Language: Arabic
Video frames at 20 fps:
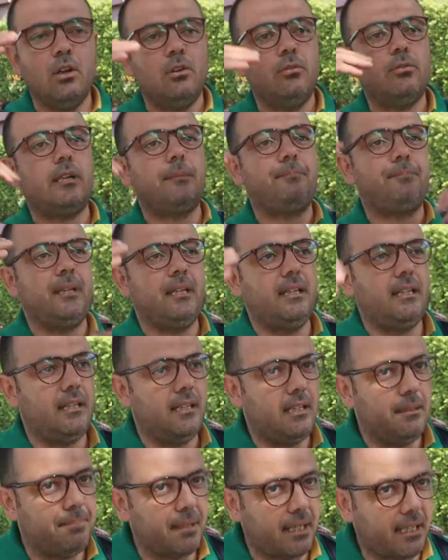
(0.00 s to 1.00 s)

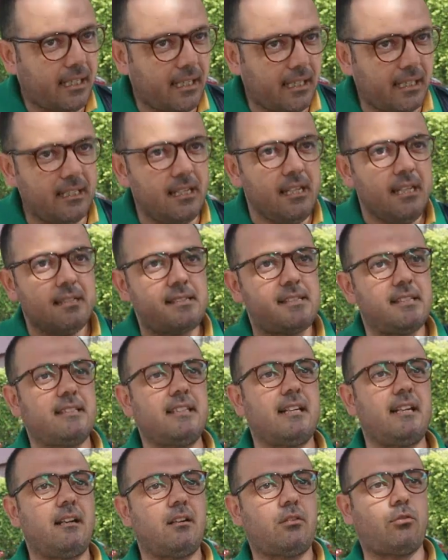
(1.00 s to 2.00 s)
وربي بقي
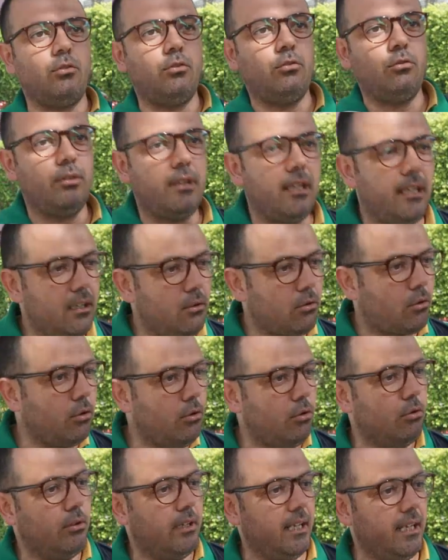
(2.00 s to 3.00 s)
ستر على كل وليه
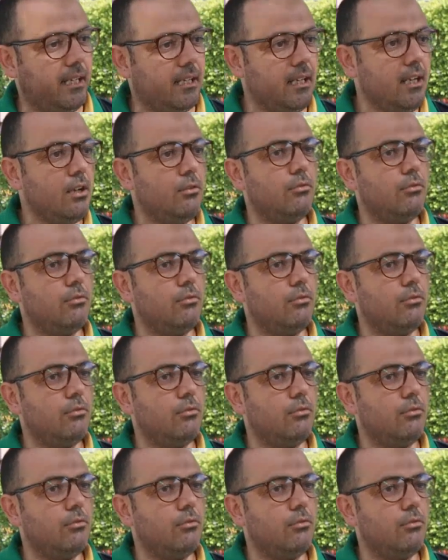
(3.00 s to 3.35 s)
وكل وليه